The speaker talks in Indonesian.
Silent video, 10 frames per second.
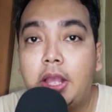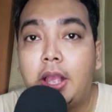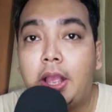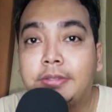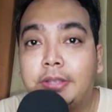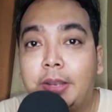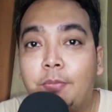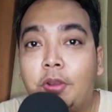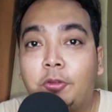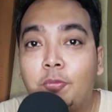
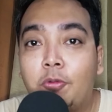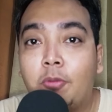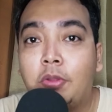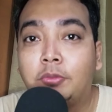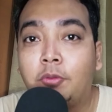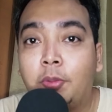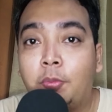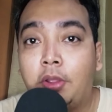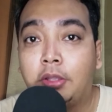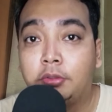Assalamualaikum warahmatullahi
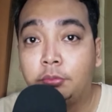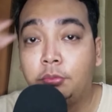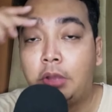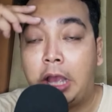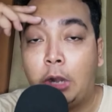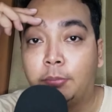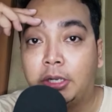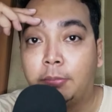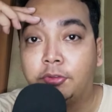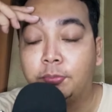wabarakatuh. Halo
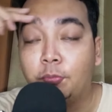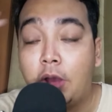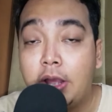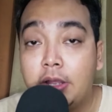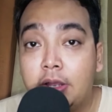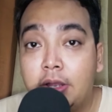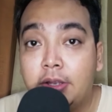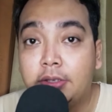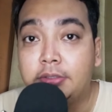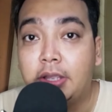teman-teman semua.
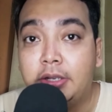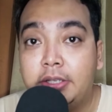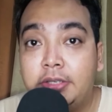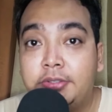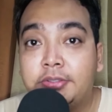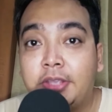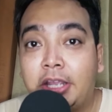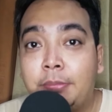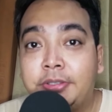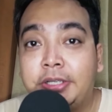Jadi di sini saya
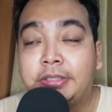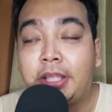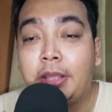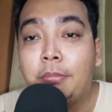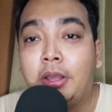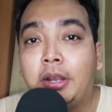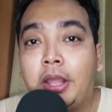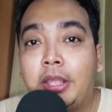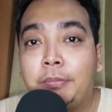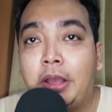akan bercerita ya
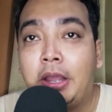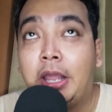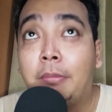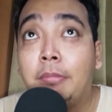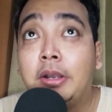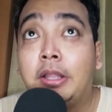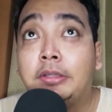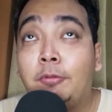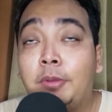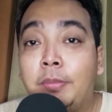mengenai pengalaman
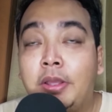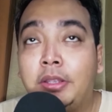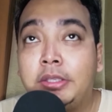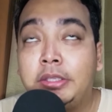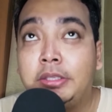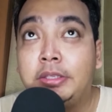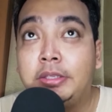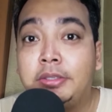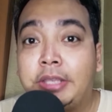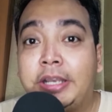atau
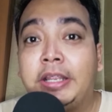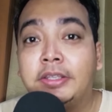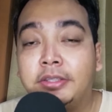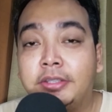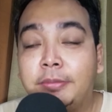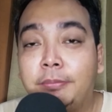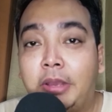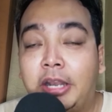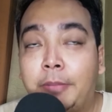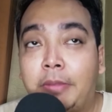berbagi sharing aja sih
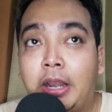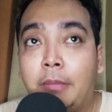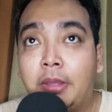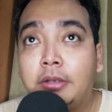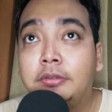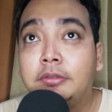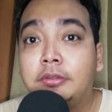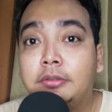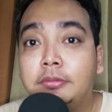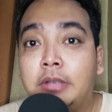mengenai pengalaman
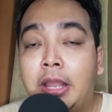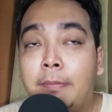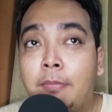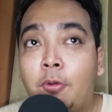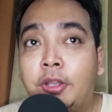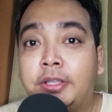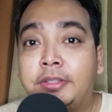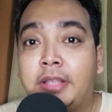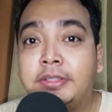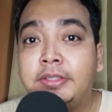dalam
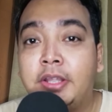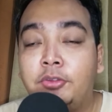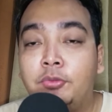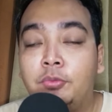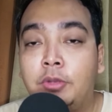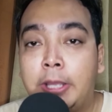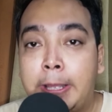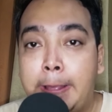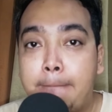monetisasi dan juga